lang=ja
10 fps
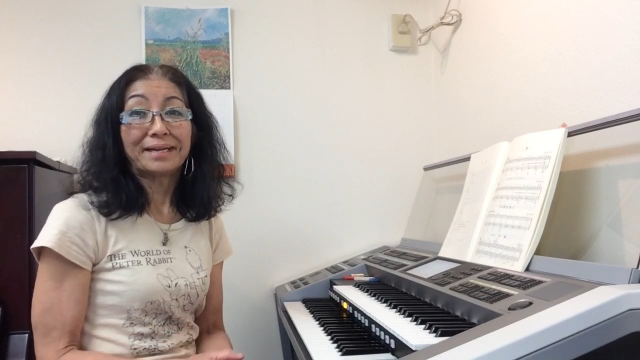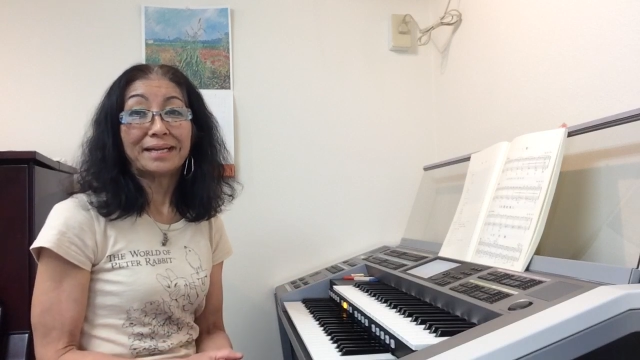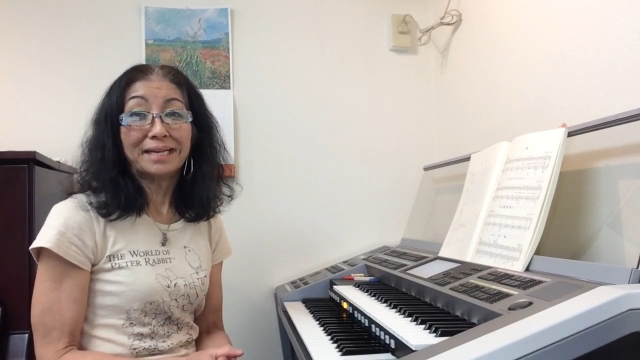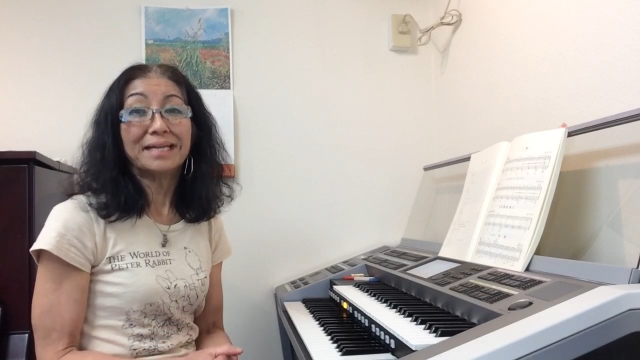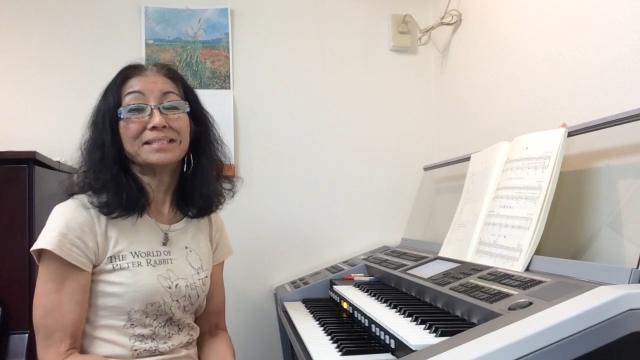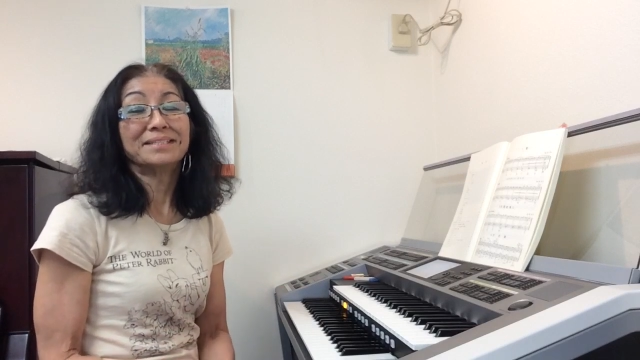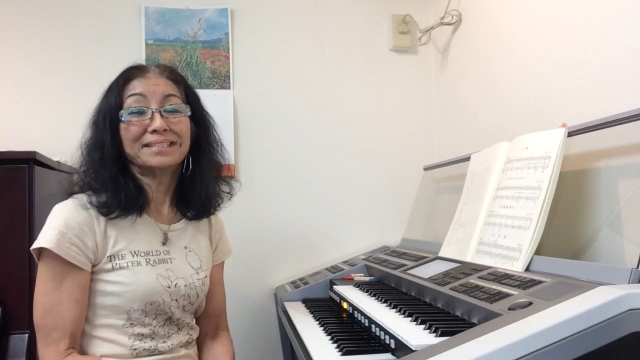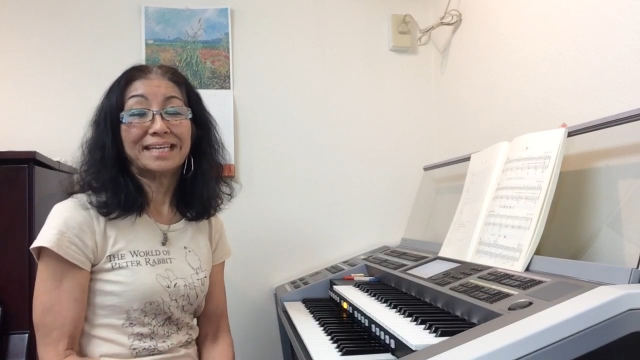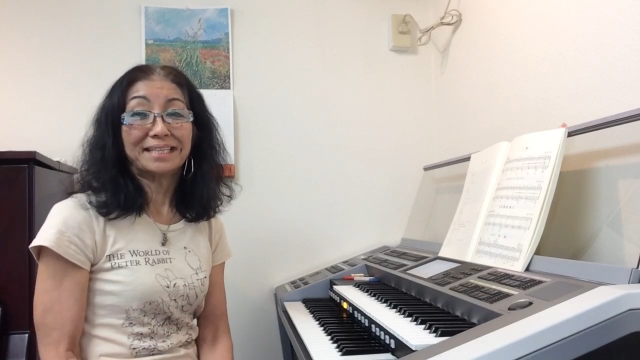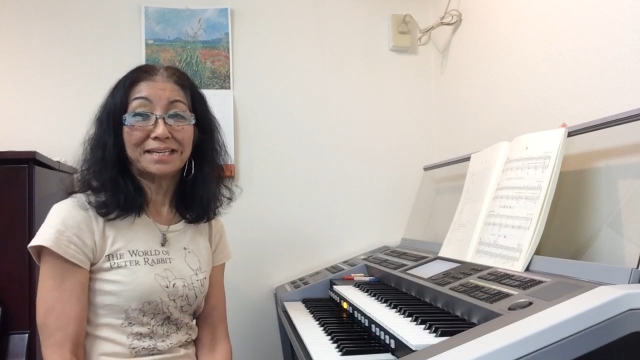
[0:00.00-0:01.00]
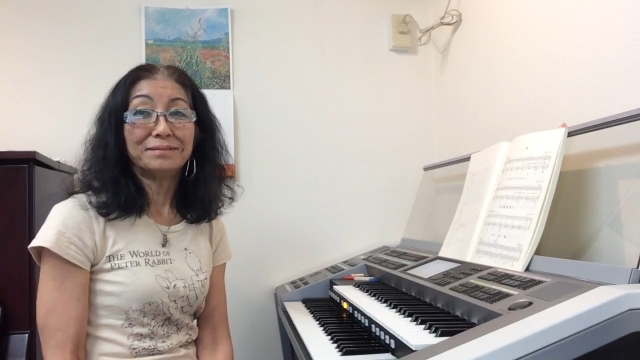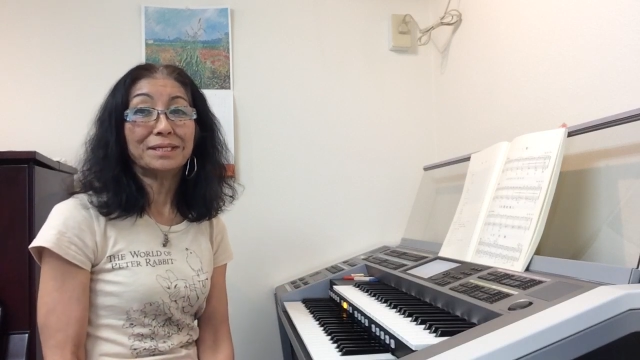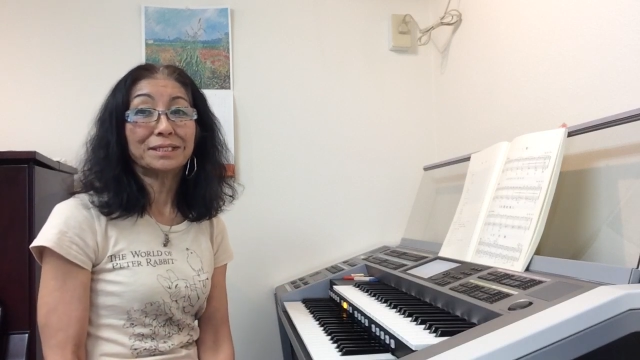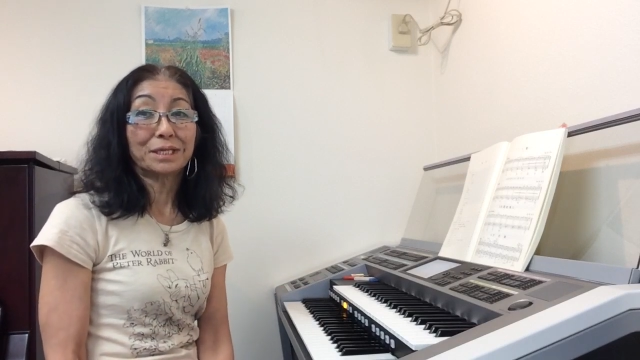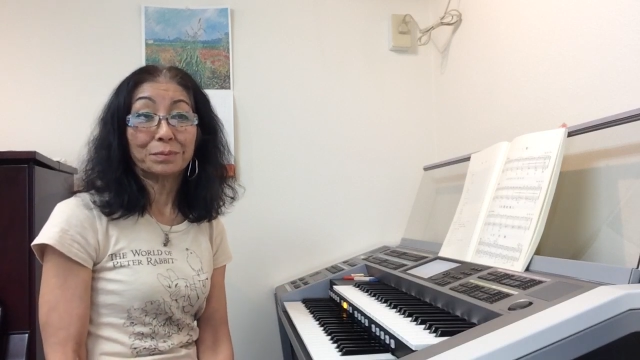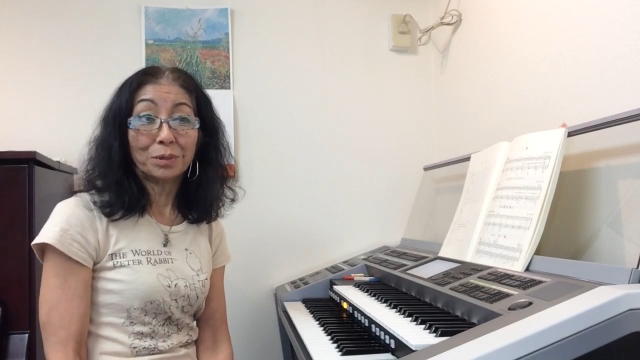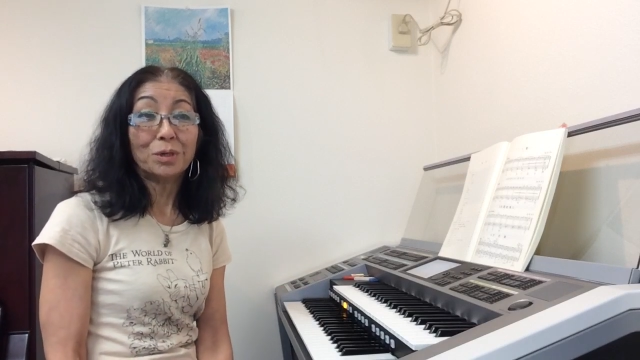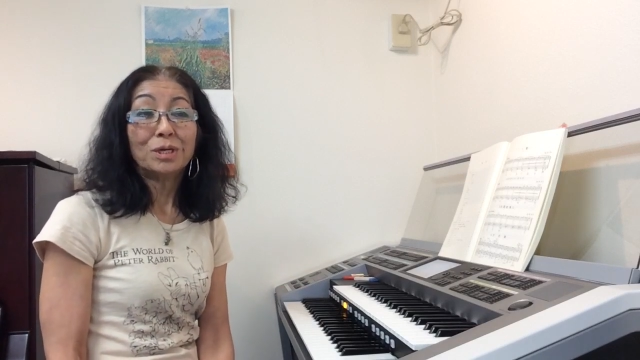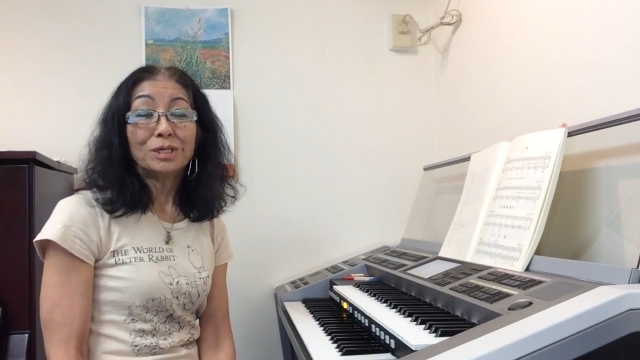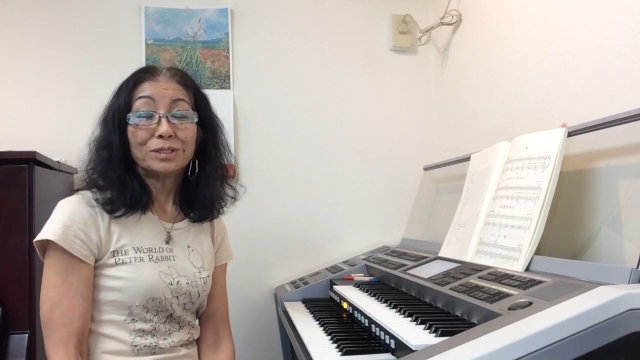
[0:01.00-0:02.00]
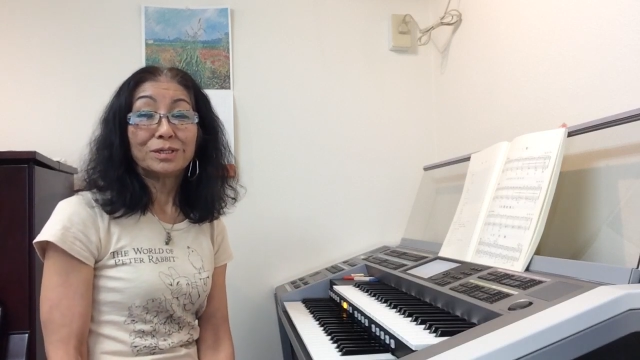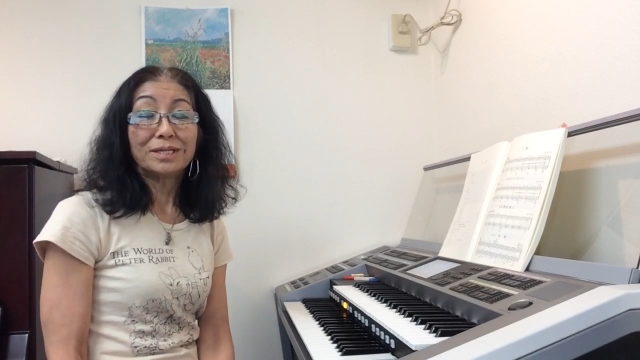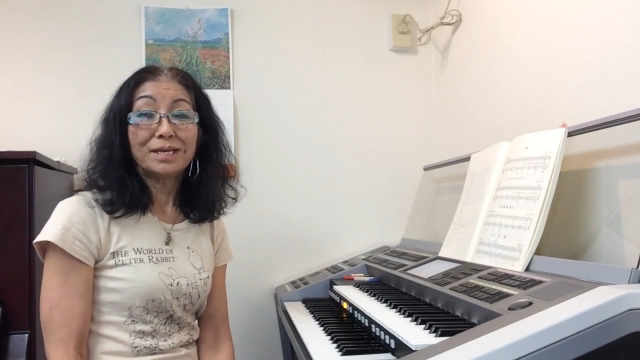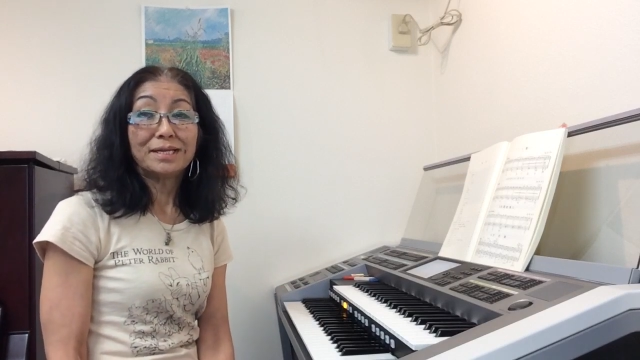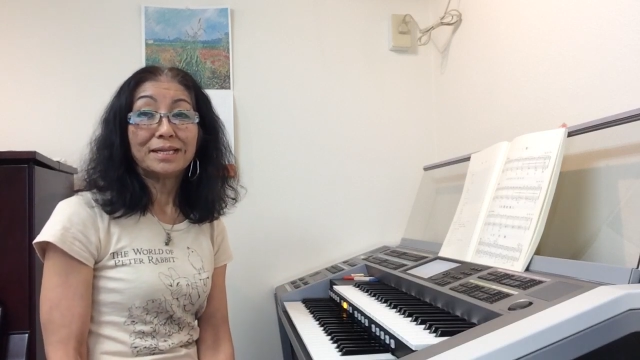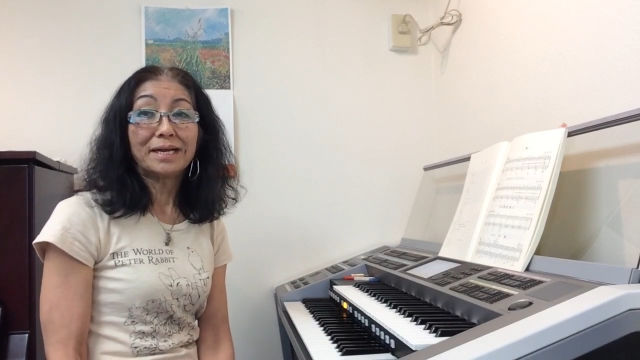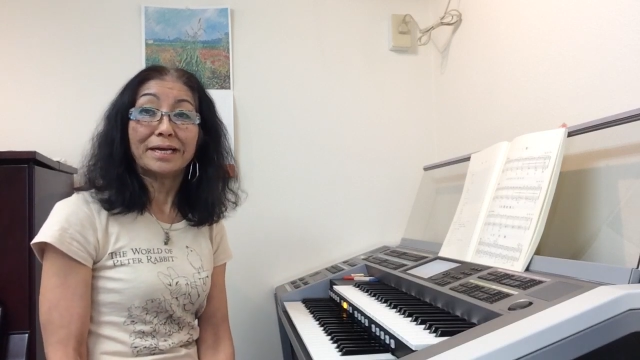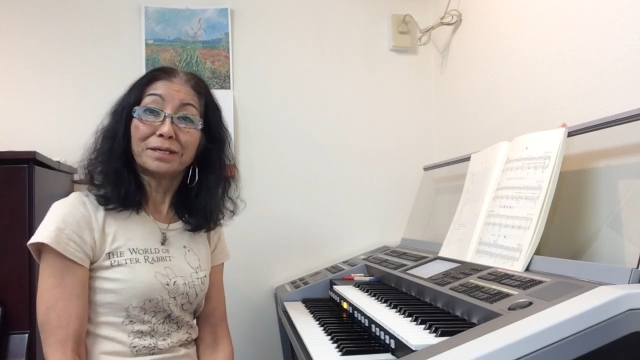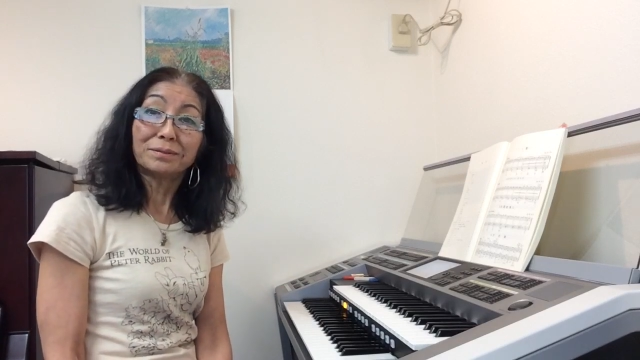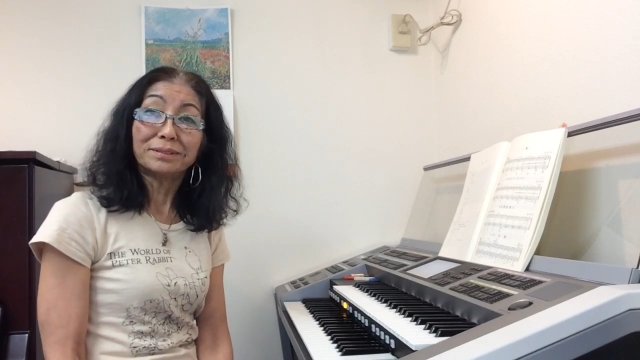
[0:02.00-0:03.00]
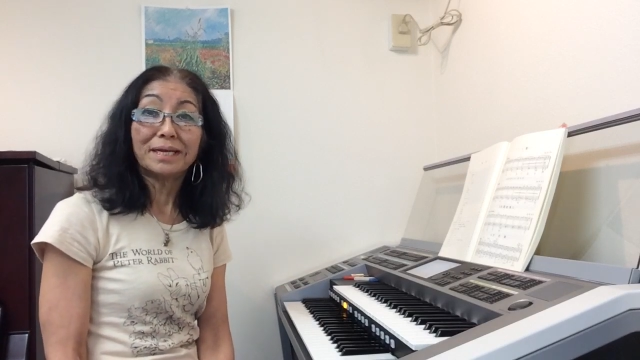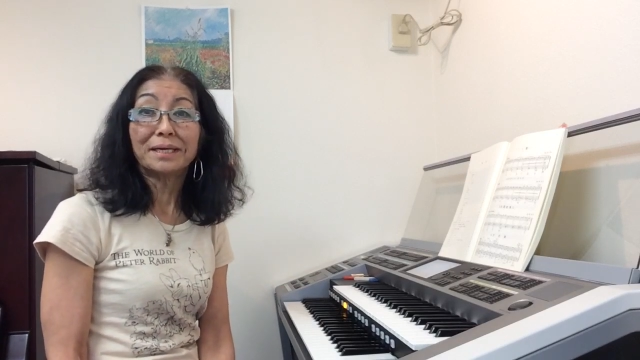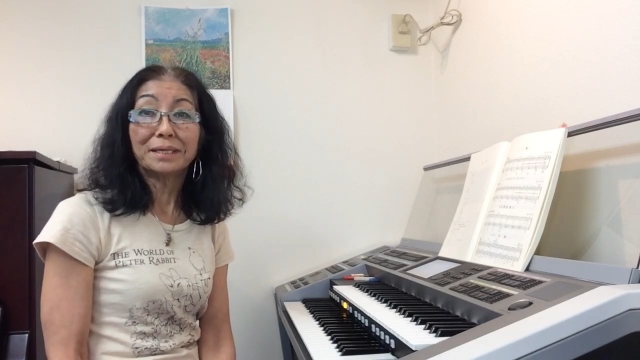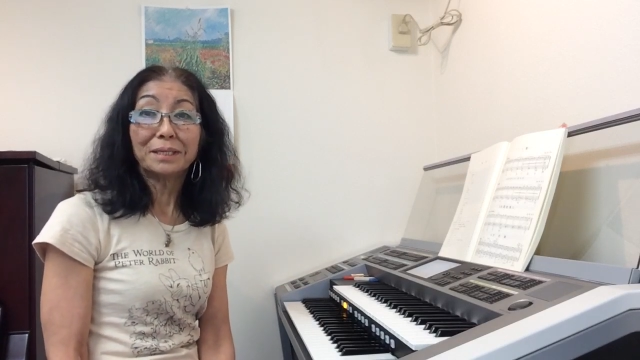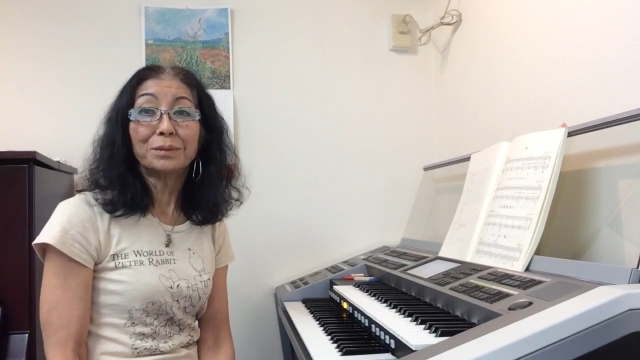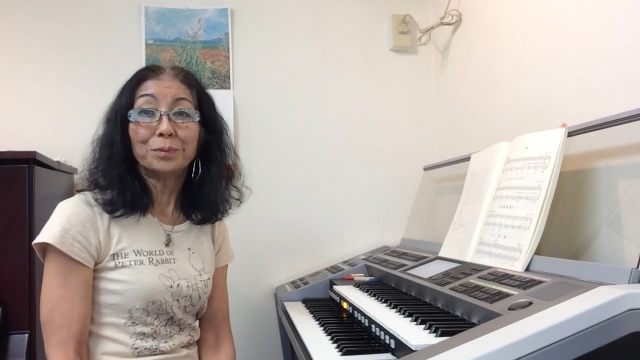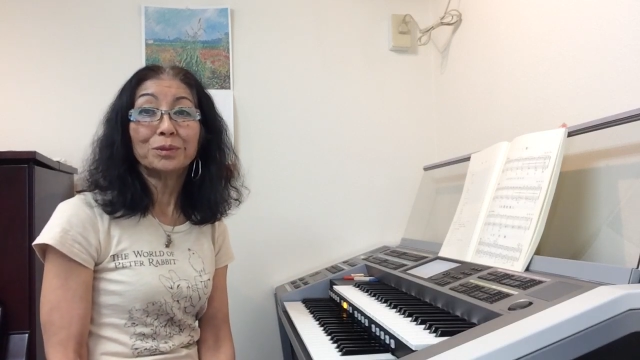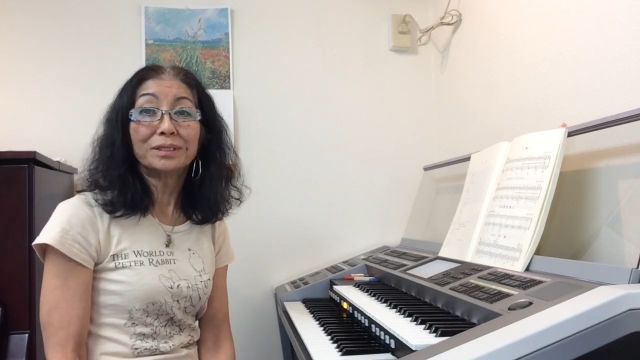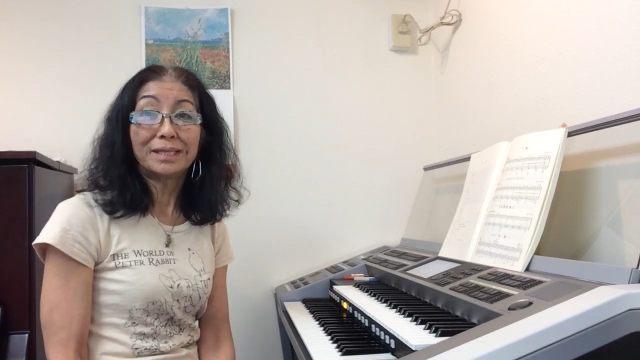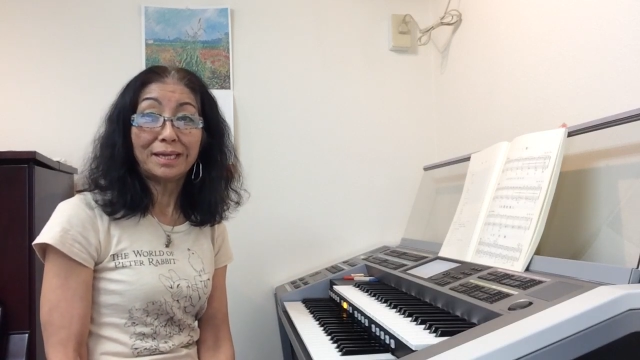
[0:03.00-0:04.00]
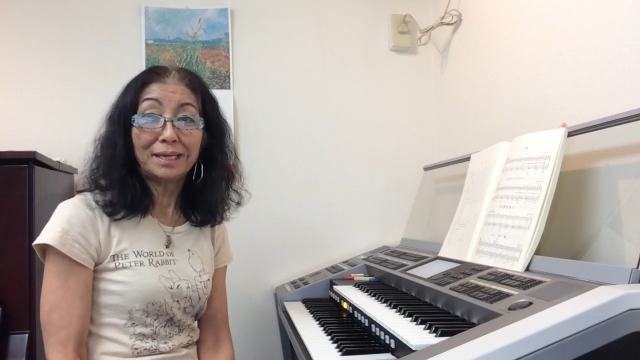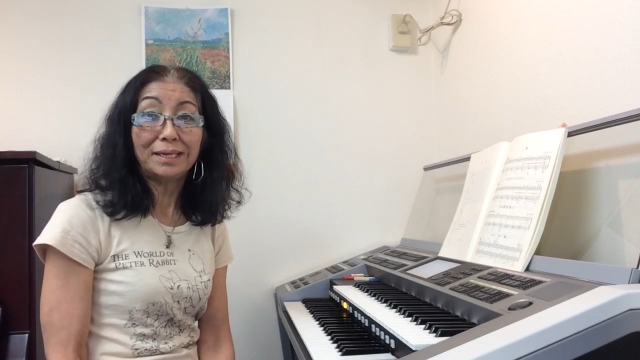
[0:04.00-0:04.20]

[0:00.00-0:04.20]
必ずやってるんですけどもそれでなんかいい曲ないかなと思って、